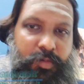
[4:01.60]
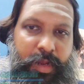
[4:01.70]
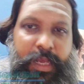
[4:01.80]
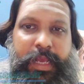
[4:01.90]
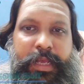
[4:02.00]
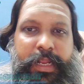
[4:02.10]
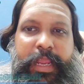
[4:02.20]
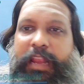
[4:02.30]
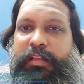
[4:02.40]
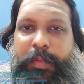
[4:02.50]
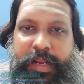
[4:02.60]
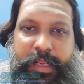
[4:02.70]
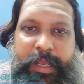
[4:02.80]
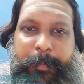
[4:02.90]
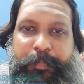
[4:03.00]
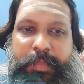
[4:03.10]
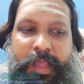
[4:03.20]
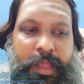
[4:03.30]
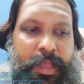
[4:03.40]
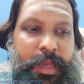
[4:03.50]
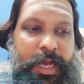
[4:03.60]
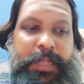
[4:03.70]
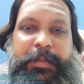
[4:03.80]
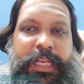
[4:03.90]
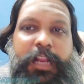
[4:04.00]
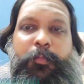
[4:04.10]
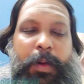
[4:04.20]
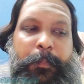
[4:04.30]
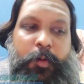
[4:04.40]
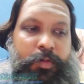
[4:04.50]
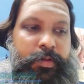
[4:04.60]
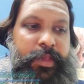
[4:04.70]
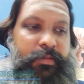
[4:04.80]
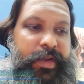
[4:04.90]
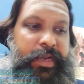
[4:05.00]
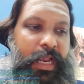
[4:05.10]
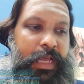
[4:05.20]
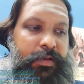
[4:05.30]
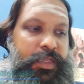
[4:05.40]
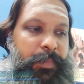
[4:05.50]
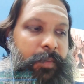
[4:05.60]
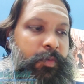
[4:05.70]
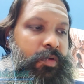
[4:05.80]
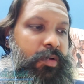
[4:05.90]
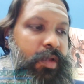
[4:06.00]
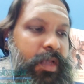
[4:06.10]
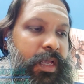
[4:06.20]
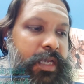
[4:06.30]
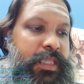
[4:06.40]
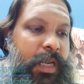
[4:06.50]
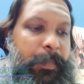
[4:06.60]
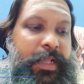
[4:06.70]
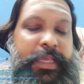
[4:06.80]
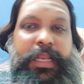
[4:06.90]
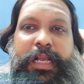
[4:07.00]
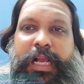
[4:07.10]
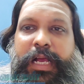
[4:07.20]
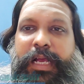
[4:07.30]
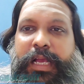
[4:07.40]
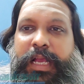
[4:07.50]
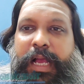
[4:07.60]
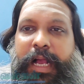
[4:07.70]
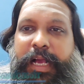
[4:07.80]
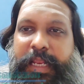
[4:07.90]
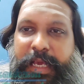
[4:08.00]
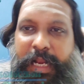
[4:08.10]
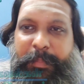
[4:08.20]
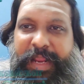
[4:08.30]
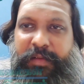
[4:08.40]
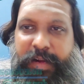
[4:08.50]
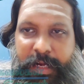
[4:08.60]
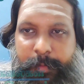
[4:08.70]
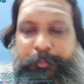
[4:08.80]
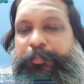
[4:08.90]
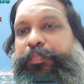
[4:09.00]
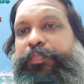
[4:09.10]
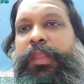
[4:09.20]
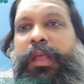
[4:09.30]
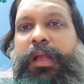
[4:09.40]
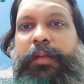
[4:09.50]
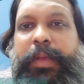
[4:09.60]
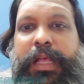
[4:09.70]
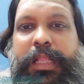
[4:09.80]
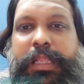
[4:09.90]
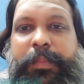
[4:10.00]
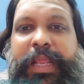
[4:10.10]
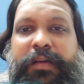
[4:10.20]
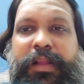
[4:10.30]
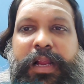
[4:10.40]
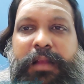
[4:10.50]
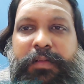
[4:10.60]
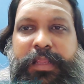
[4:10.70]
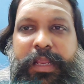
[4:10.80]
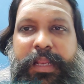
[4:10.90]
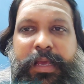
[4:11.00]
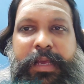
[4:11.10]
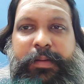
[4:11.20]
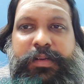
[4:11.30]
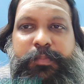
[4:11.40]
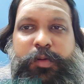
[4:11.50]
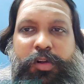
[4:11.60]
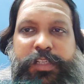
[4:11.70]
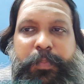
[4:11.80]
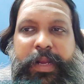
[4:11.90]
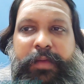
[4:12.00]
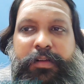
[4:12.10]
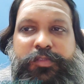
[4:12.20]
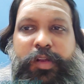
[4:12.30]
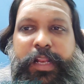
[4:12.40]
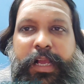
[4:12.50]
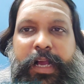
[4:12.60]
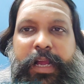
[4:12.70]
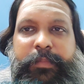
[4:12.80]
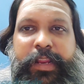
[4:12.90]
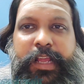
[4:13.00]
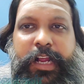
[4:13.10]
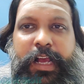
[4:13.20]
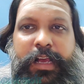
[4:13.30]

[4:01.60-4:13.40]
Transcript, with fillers: கூட நான் கேள்விப்பட்டிருக்கேன் அதை பற்றிலாம் நம்ம பார்ப்போம் இன்னும் டீட்டெயிலாக வந்து பார்ப்போம் இதில் பார்த்தீங்கன்னாக்கா அங்கே இருக்கிற மீனவர்கள் மீனவர்கள் uh, வந்து என்ன நோட்டீஸ் பண்ணி அவங்க சொல்லியிருக்காங்க அப்படின்னாக்கா